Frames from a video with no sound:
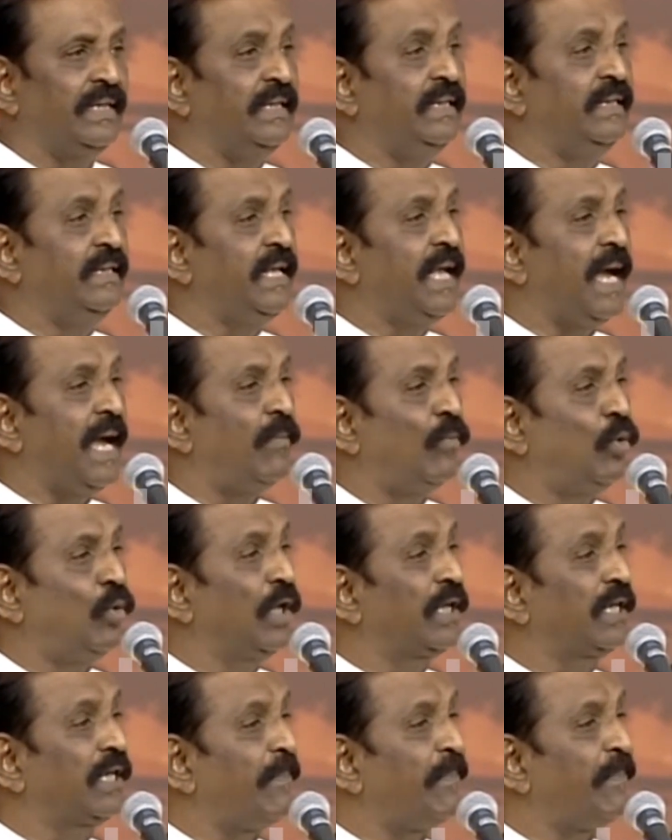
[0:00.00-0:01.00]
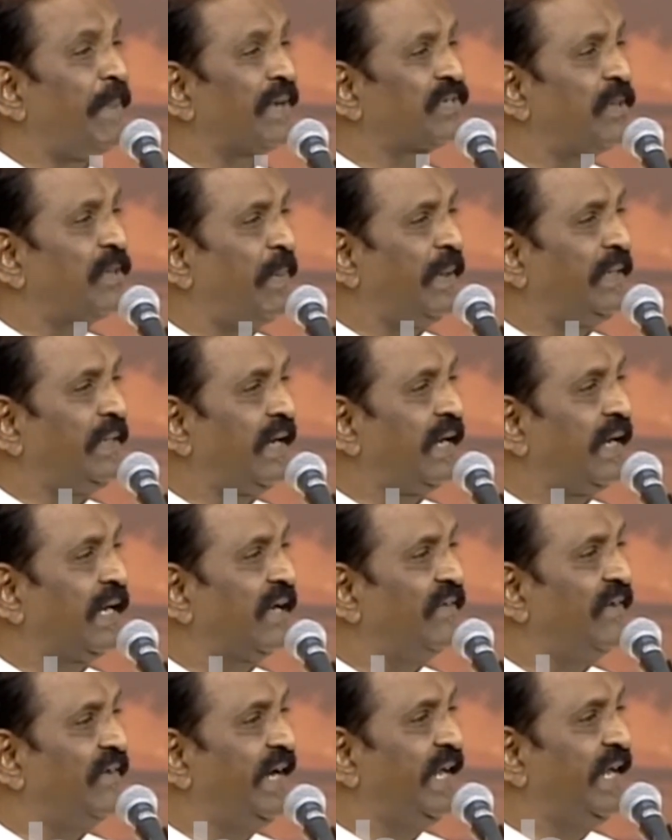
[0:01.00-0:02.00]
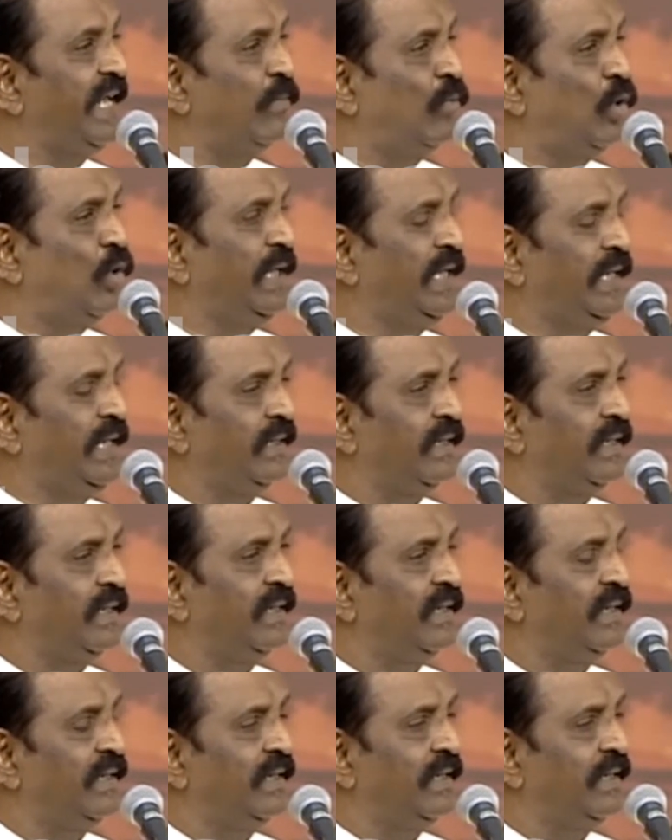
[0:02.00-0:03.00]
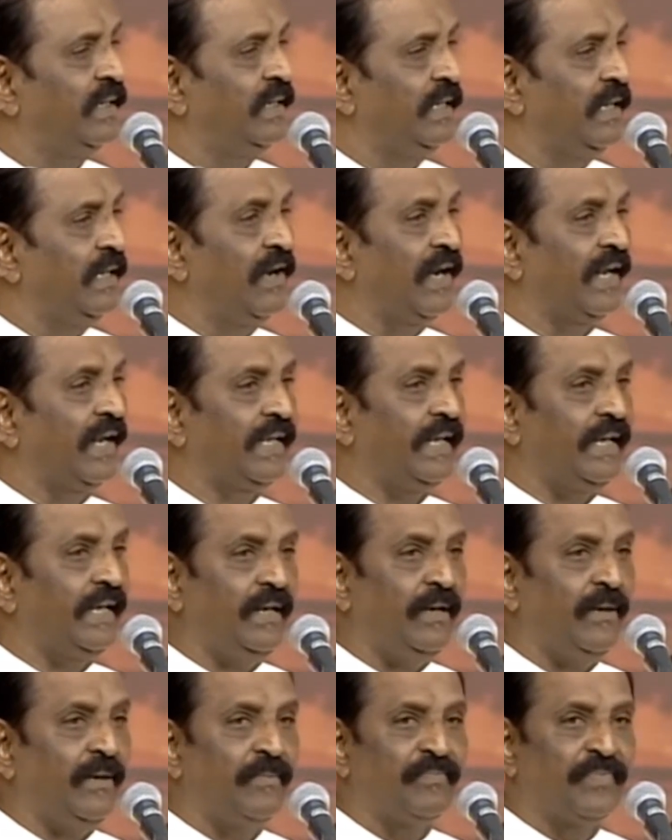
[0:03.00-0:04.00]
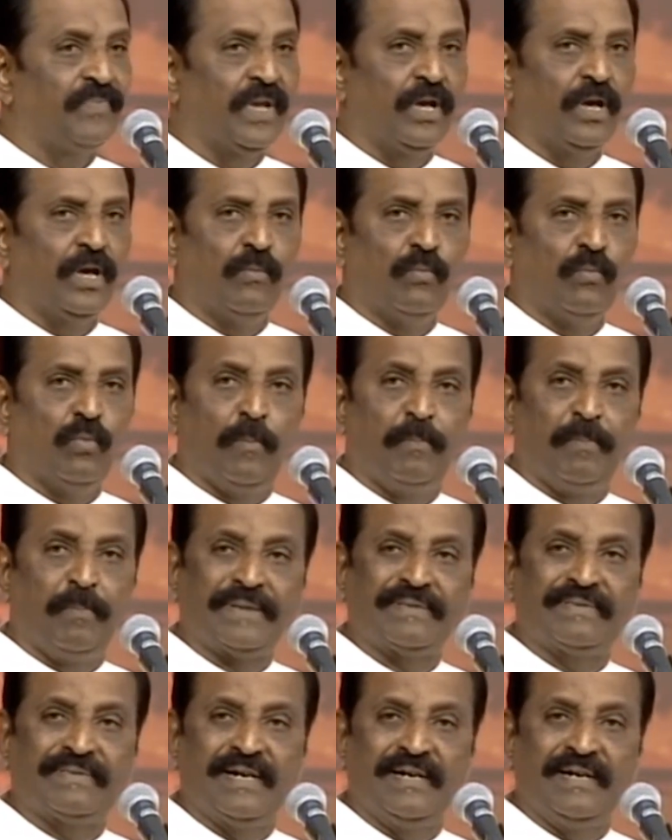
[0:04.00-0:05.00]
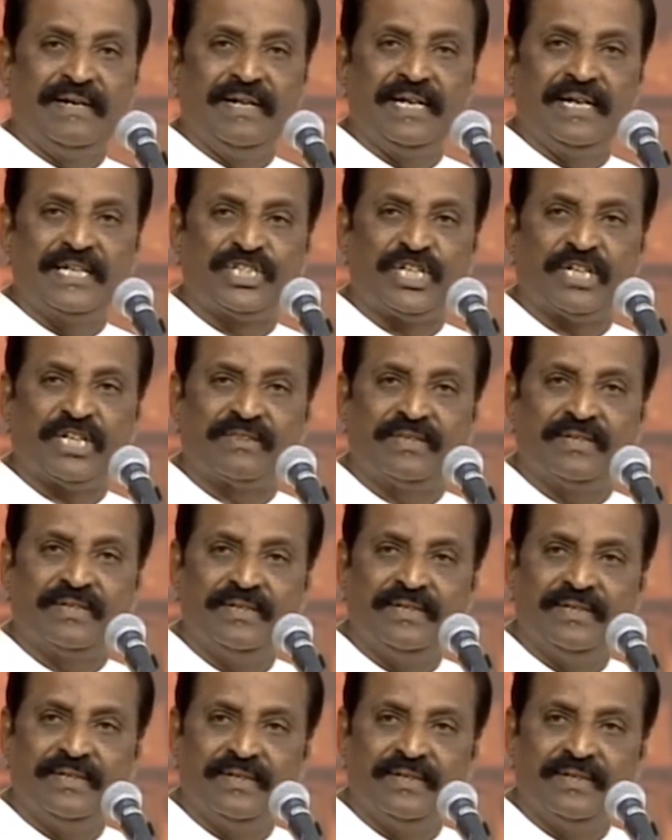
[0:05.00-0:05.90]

இந்தியா முழுக்க பேசப்பட்டிருக்க வேண்டிய மொழி இன்றைக்கு முப்பத்தி ரெண்டு லட்சத்து